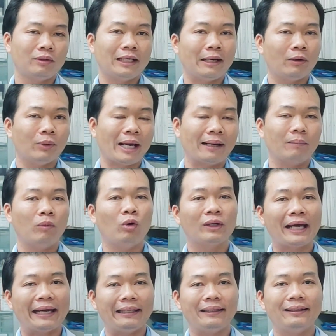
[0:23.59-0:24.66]
đều đặn mỗi
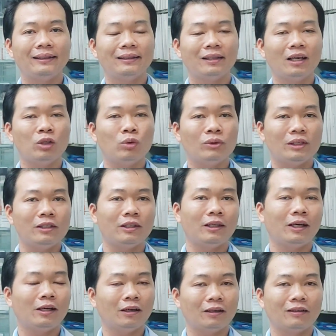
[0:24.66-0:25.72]
ngày để duy trì
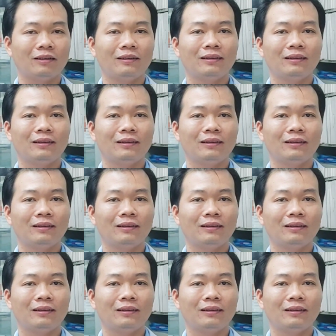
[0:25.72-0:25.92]
thể lực